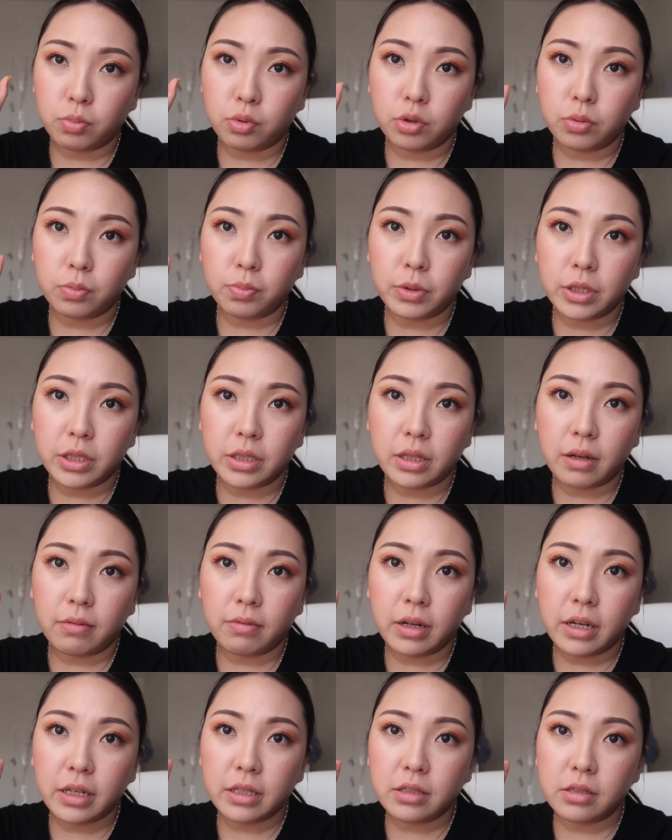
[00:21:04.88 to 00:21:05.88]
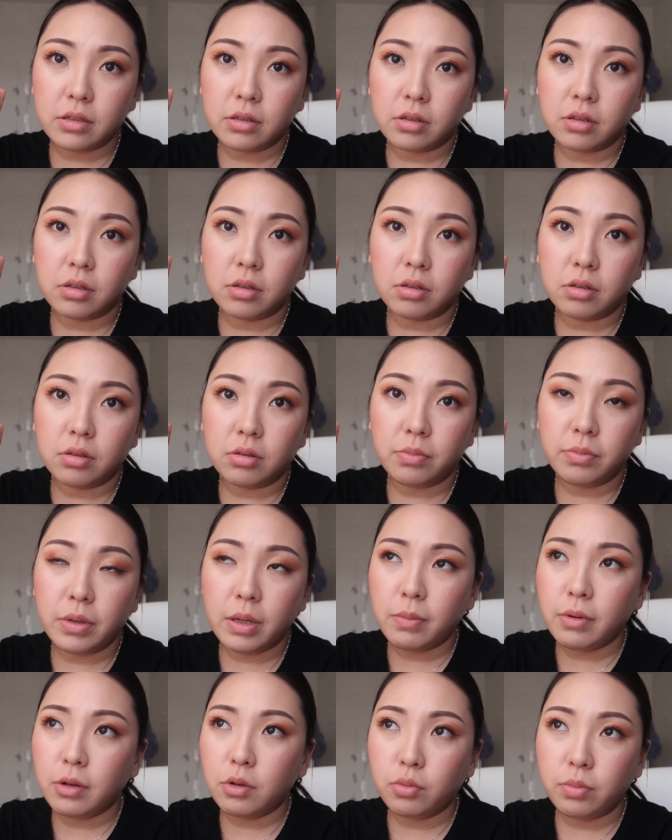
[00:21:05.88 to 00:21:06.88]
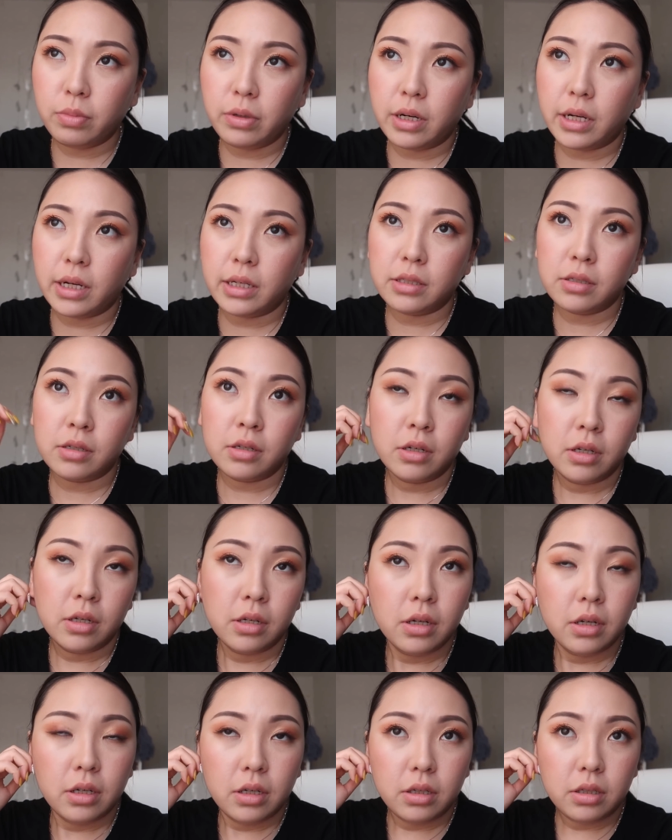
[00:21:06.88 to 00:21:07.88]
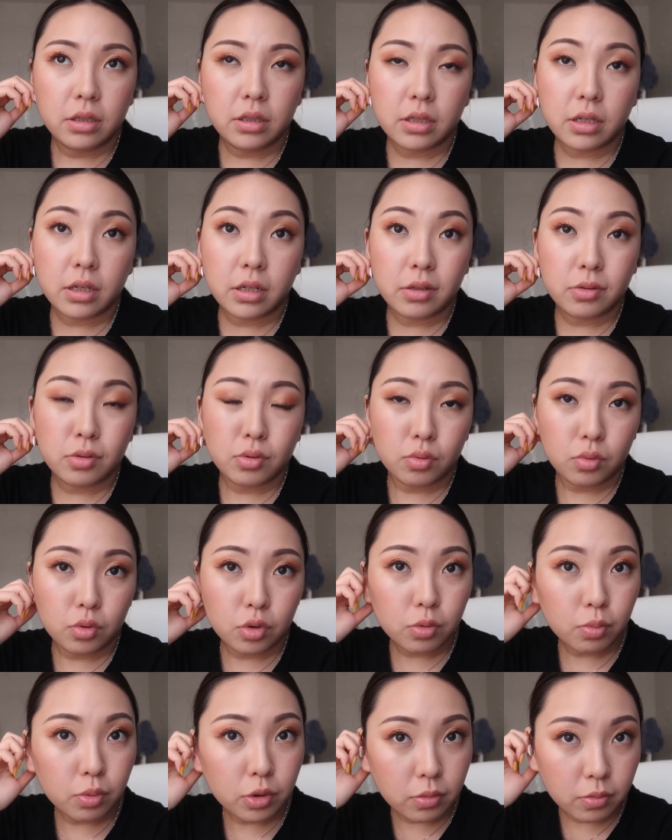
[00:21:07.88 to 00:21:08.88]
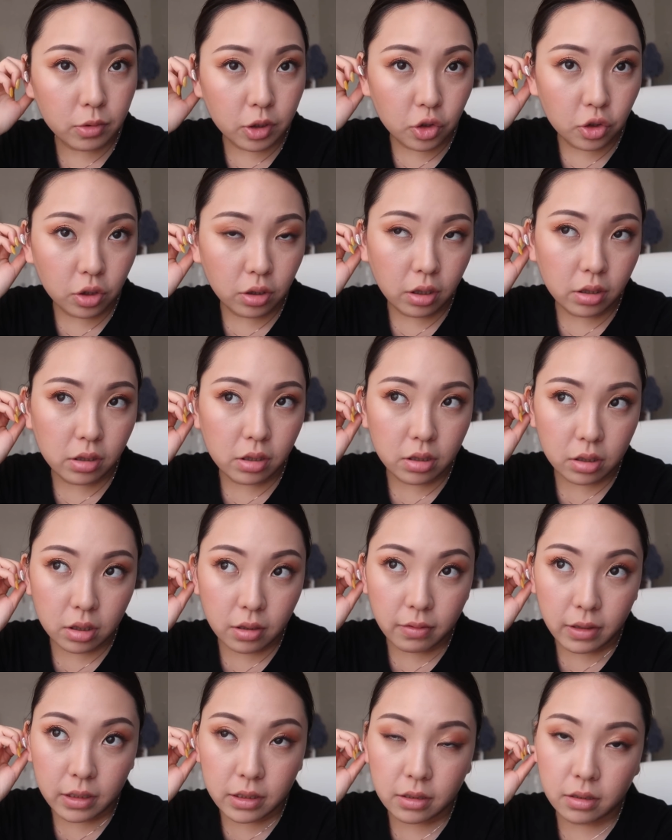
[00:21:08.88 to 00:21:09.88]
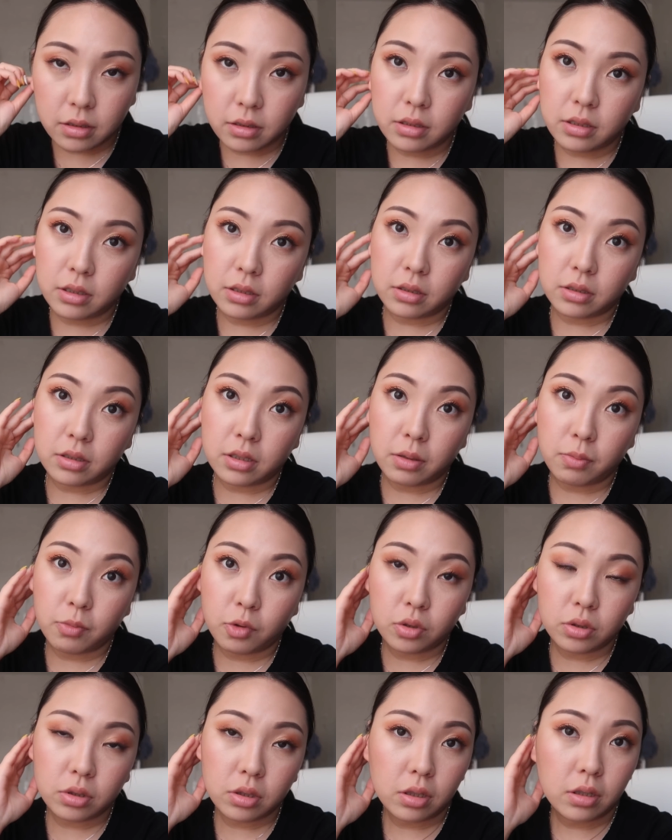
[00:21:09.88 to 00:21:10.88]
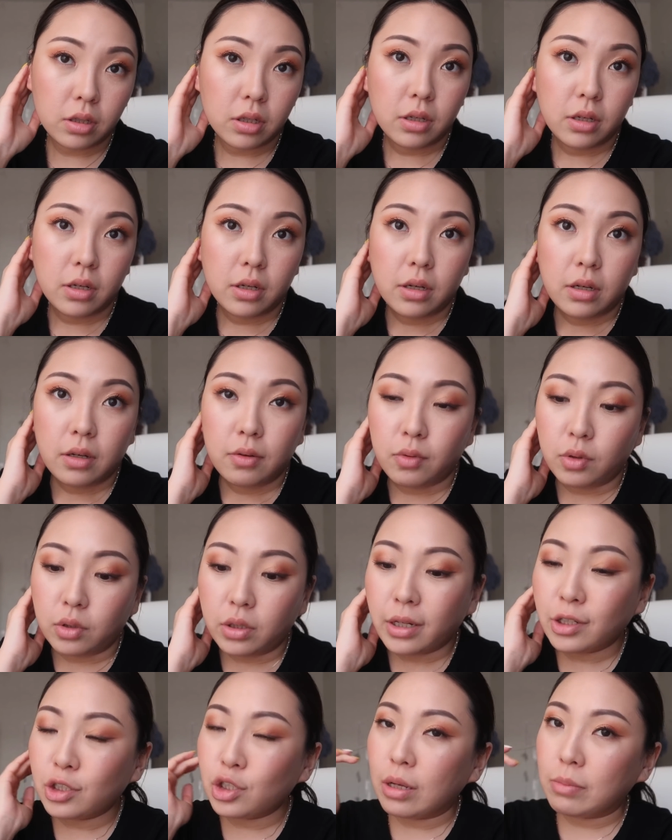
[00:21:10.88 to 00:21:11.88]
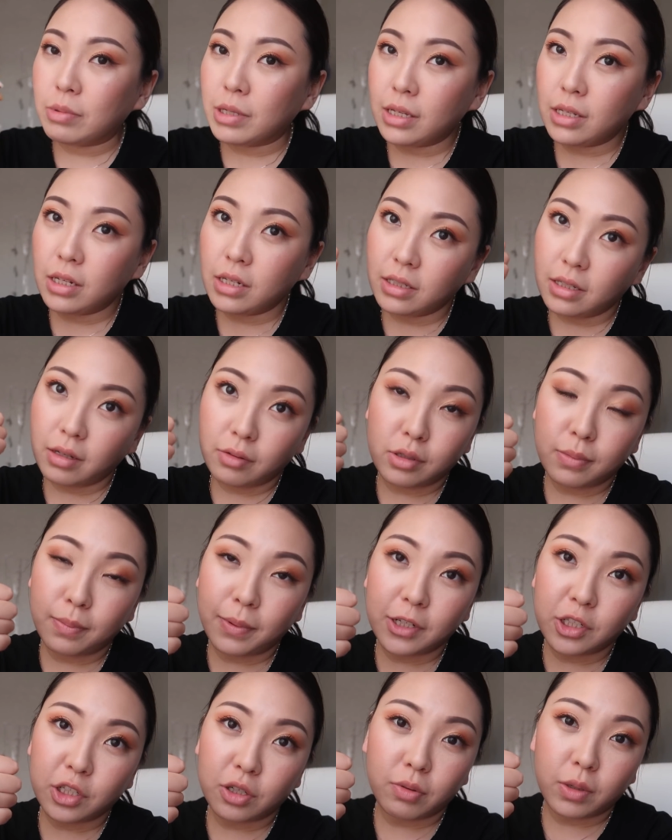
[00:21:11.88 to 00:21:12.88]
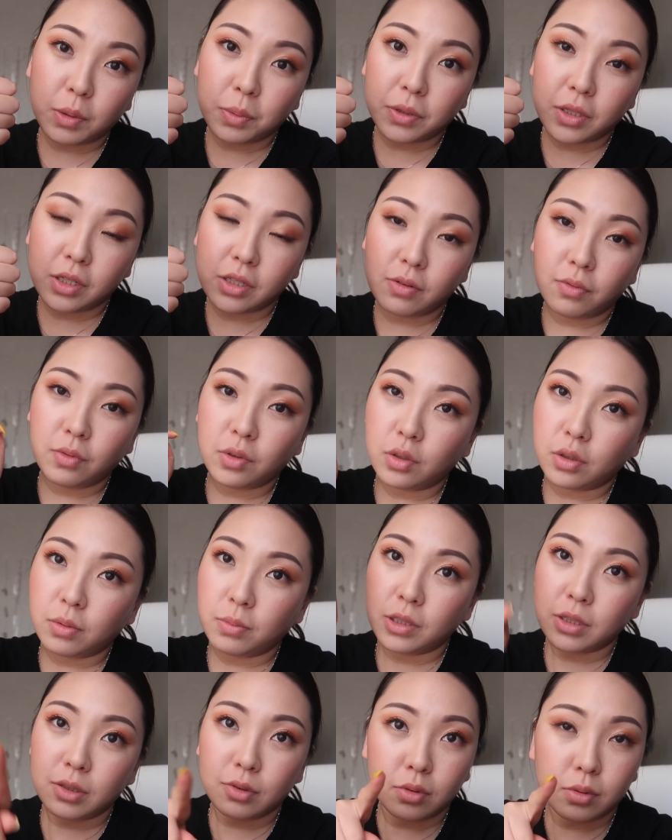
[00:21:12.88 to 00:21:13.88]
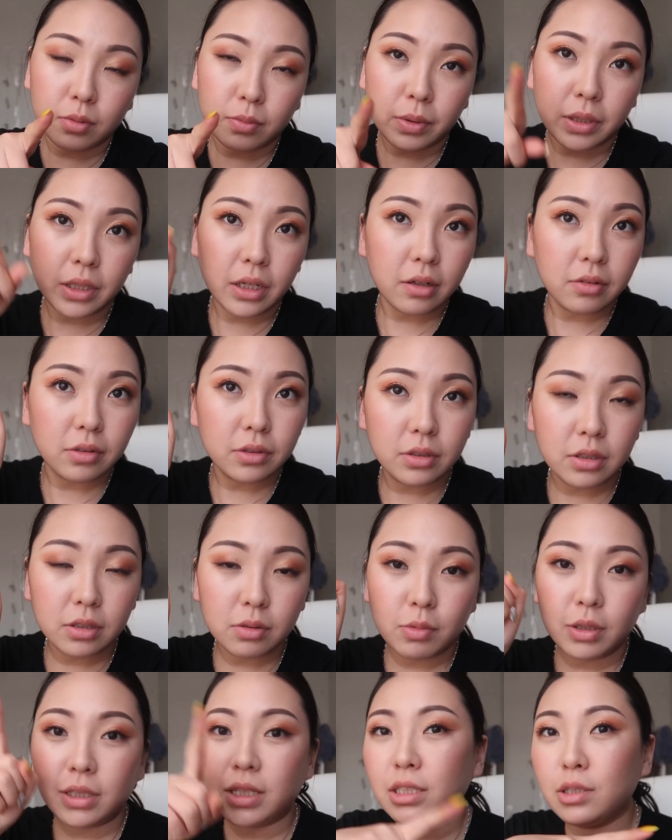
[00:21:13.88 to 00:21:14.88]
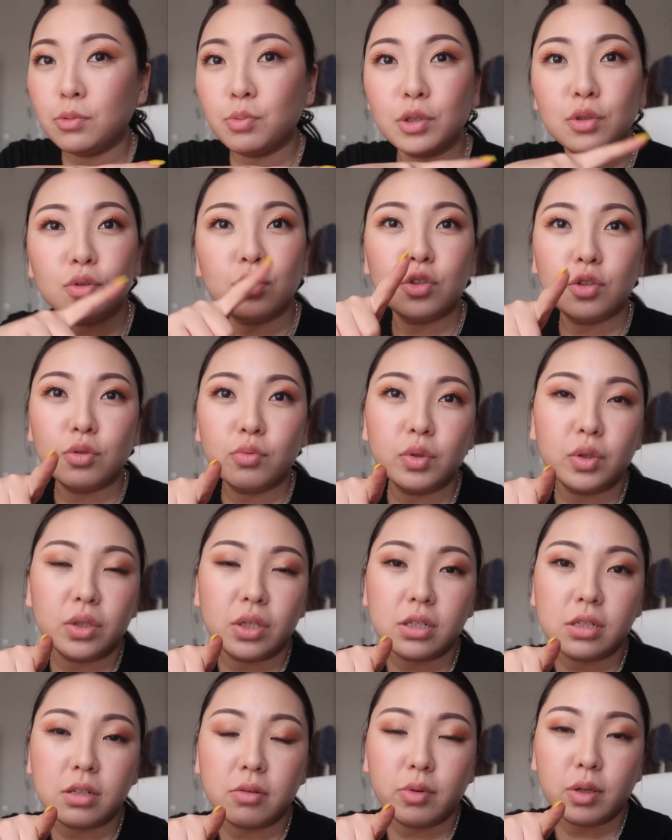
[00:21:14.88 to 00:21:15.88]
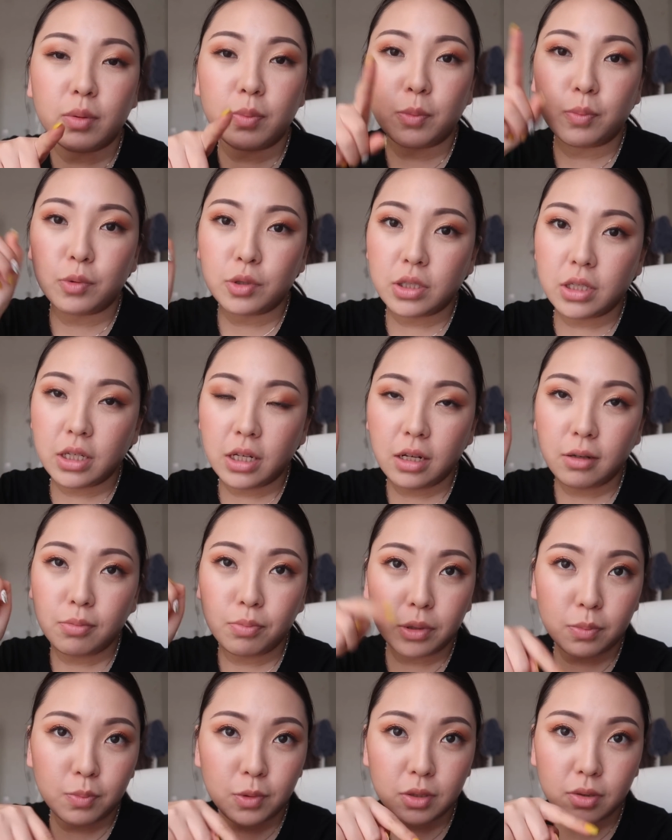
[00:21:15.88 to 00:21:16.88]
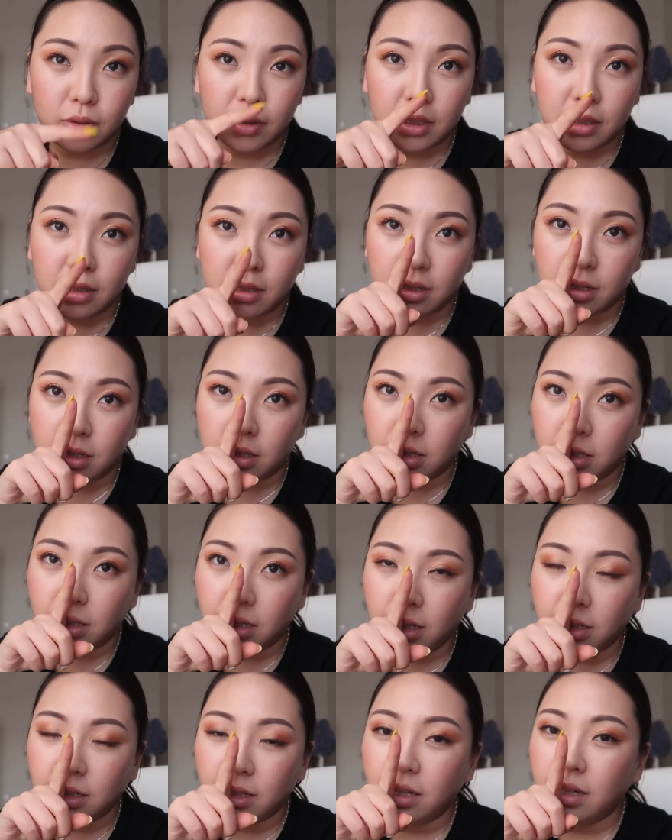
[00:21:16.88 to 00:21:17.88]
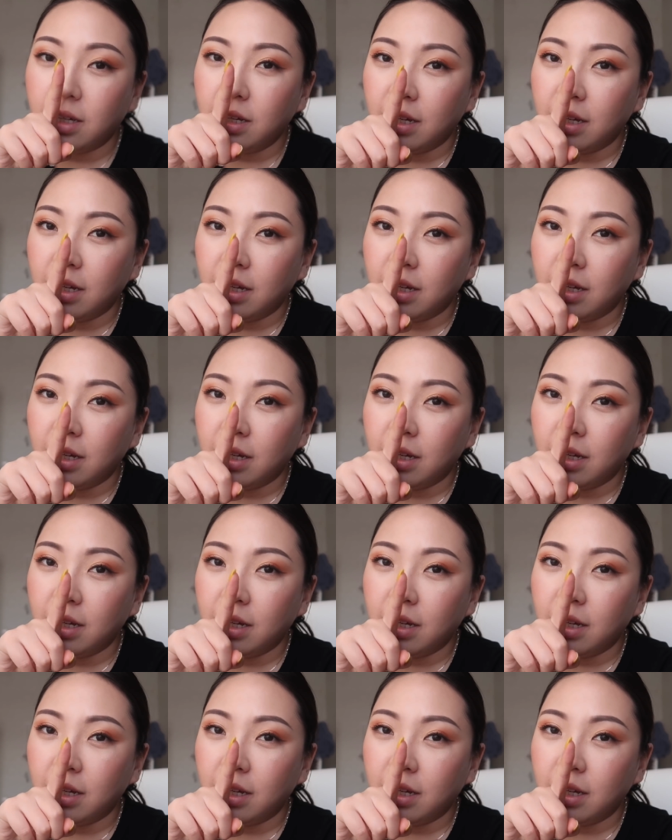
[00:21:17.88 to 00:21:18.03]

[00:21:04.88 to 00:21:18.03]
Будем переставлять, э, мебель убирать. И, скорее всего, уже будем начинать основательно делать ремонт. Вот, так что обязательно ставьте пальчик вверх под этим влогом, если он вам понравился. Смотрите предыдущие влоги, если вы их попустили. Подписывайтесь на канал.